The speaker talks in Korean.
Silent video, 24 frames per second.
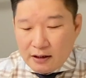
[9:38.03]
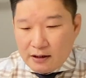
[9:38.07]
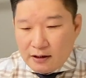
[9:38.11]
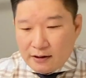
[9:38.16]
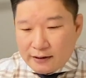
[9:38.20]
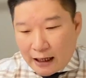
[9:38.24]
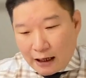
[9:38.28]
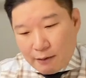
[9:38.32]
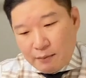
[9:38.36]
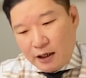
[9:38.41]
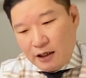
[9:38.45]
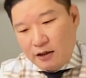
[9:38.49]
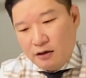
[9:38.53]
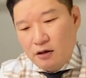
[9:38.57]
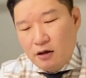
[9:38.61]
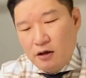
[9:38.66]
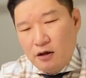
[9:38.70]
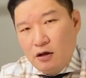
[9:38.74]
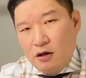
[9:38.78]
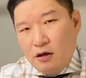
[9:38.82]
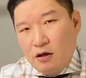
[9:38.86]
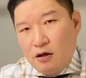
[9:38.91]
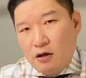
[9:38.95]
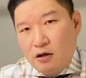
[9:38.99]
다만
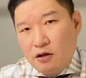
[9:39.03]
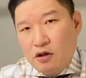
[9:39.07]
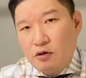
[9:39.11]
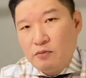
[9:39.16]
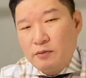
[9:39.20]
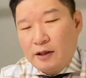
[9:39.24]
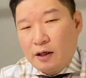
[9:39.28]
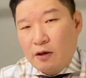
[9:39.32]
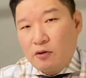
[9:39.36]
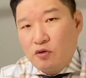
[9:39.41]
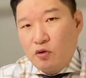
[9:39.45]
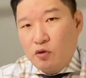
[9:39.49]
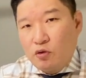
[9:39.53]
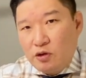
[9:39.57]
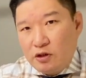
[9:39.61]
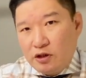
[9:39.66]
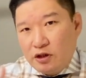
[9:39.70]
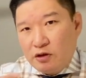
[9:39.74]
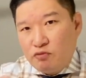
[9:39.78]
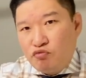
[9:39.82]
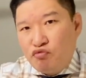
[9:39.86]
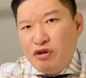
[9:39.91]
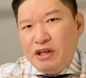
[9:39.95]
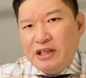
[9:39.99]
그럼 또이
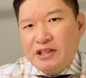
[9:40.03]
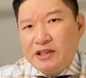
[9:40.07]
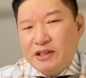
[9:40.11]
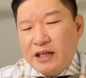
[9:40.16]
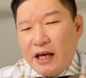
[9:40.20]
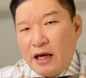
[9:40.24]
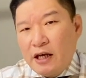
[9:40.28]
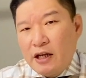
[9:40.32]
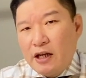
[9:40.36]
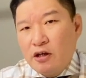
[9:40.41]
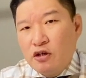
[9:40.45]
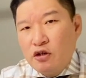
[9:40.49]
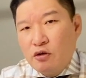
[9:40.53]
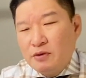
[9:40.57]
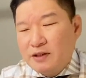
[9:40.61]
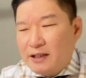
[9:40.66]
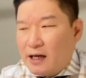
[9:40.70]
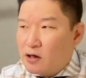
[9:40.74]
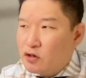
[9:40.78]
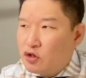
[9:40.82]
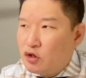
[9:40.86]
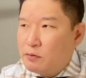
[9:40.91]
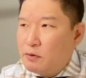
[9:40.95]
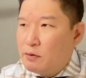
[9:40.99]
리세일의 그럼
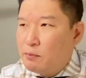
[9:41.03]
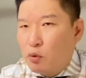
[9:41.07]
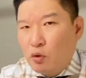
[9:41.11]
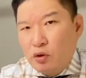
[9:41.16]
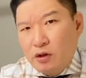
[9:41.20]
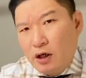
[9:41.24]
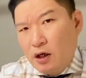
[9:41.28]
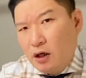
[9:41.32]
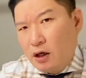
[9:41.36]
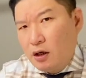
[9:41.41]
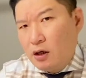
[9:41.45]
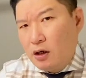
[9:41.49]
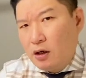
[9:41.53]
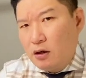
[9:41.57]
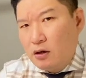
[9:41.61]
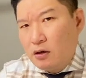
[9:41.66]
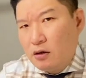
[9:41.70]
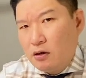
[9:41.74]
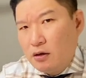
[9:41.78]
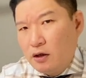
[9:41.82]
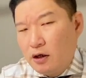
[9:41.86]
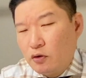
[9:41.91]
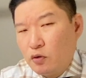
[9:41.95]
장점이 뭐냐 네.